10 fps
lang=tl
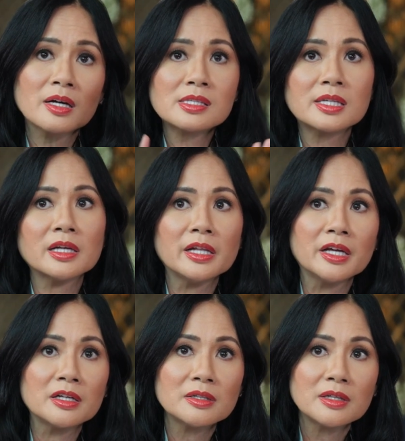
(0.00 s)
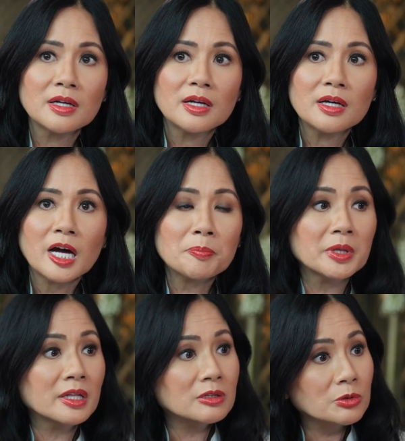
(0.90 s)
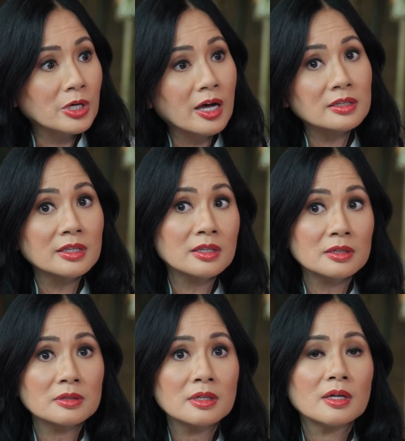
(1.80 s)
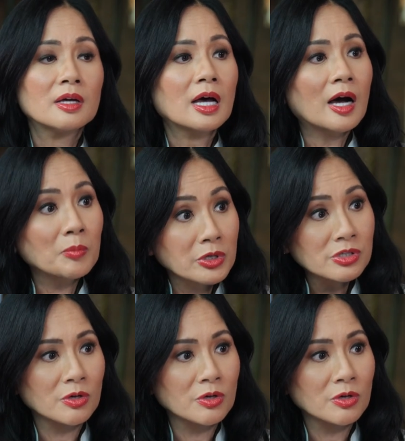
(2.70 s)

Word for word: ang ceiling ay pininturahan ni Amor